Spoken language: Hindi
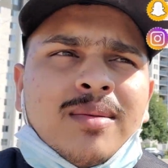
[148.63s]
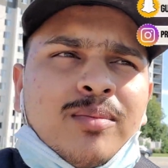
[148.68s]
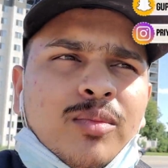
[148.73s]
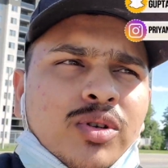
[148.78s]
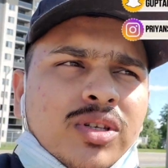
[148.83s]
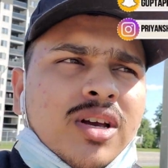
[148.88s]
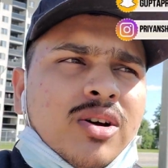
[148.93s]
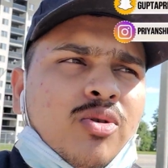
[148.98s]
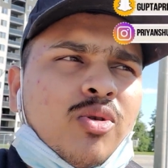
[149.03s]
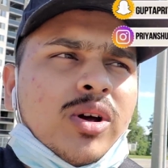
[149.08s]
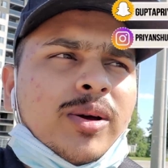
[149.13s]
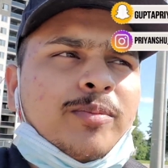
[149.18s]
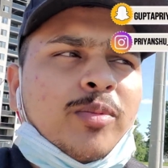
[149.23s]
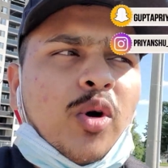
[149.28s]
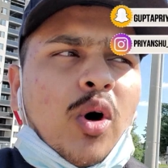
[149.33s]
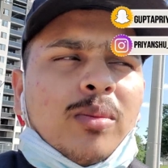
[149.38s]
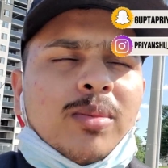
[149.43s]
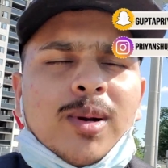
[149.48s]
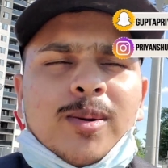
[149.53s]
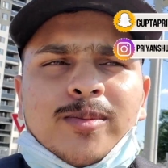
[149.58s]
मुझे कोई
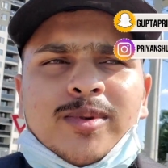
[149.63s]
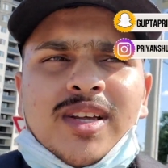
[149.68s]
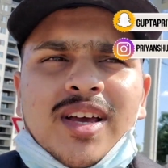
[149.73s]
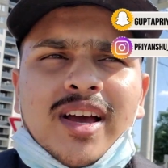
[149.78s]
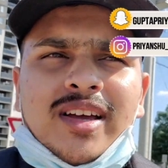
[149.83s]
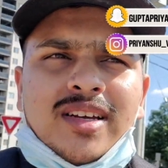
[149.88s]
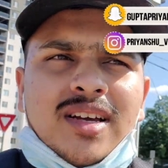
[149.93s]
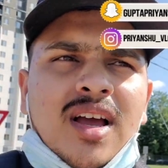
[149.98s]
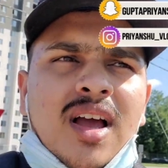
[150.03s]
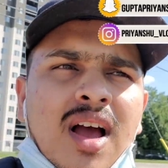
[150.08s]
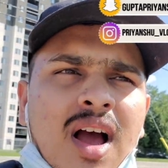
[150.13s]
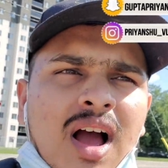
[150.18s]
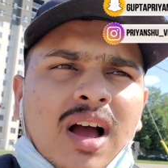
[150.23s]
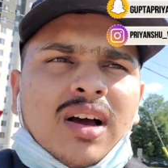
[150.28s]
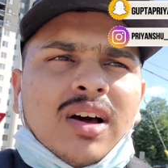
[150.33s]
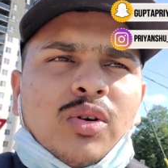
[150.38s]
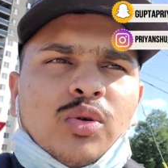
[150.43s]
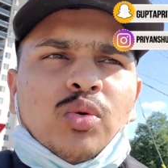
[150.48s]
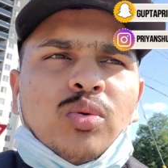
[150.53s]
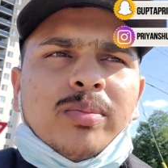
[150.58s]
प्रॉब्लम नहीं आई
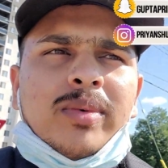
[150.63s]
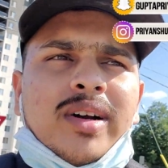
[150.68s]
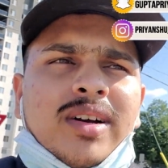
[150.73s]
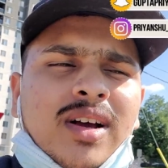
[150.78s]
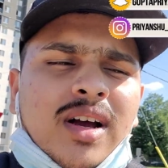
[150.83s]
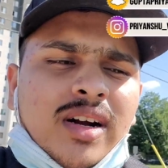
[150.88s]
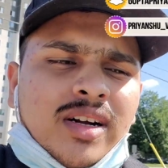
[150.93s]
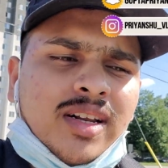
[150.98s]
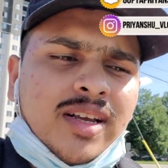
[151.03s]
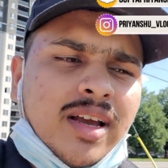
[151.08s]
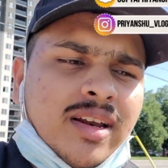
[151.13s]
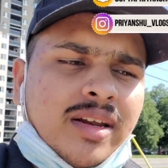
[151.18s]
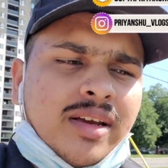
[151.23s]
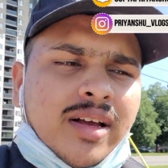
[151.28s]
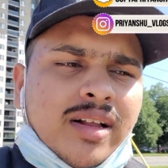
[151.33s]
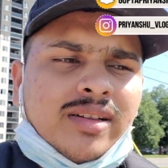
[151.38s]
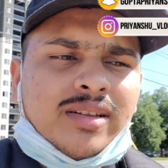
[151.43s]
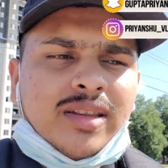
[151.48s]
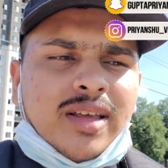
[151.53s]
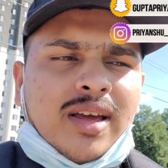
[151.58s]
अगर रूममेट घटिया
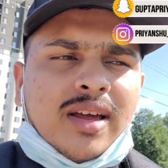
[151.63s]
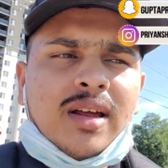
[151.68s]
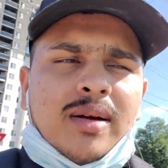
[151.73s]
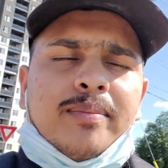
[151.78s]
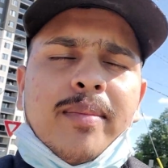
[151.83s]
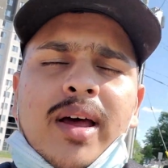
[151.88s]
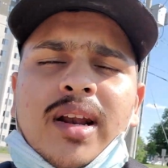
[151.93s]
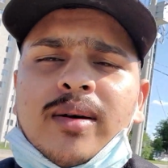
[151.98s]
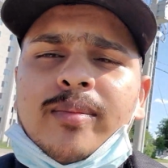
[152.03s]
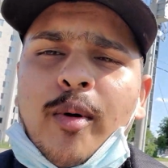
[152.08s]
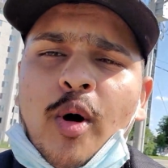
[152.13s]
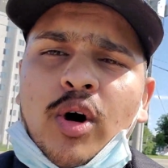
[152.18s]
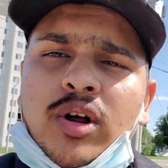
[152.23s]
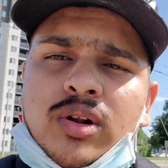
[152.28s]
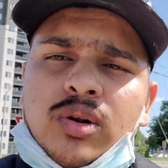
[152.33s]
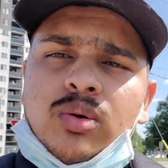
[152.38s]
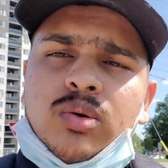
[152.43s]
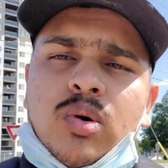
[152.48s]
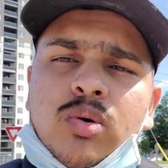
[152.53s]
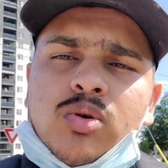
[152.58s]
निकलते मैंने
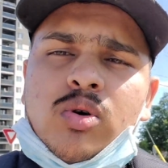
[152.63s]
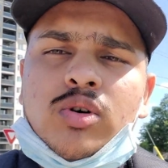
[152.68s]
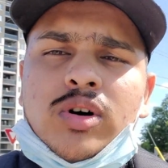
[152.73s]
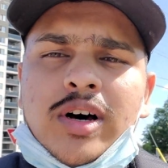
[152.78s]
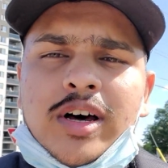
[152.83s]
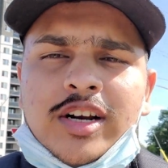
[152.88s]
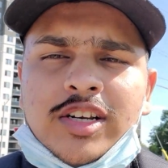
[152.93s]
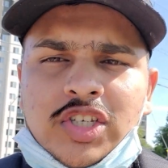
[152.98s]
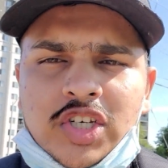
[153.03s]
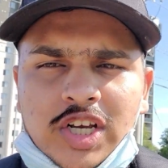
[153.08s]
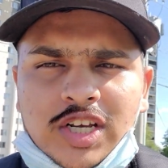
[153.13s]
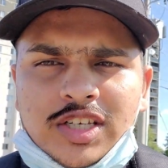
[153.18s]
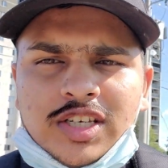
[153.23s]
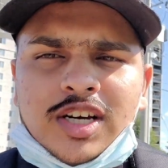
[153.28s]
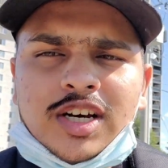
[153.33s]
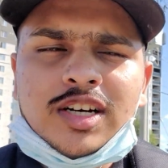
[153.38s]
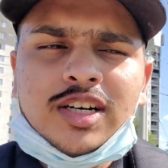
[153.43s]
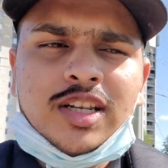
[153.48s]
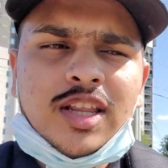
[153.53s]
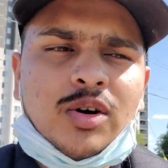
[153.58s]
बहुत लोगों को घर चेंज
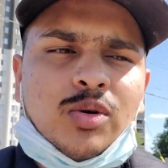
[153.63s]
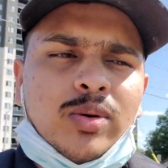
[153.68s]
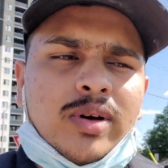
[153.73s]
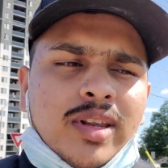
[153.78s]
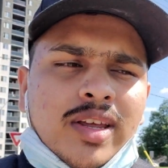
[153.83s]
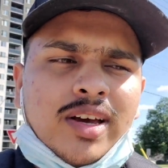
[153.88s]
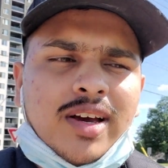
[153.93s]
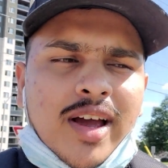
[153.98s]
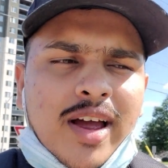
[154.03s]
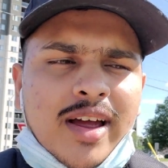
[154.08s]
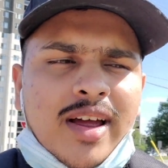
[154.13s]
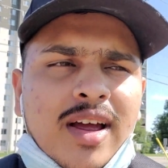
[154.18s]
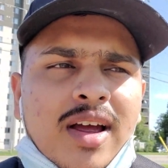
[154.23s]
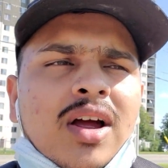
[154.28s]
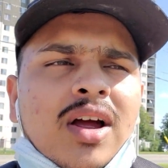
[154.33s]
करते हुए देखा है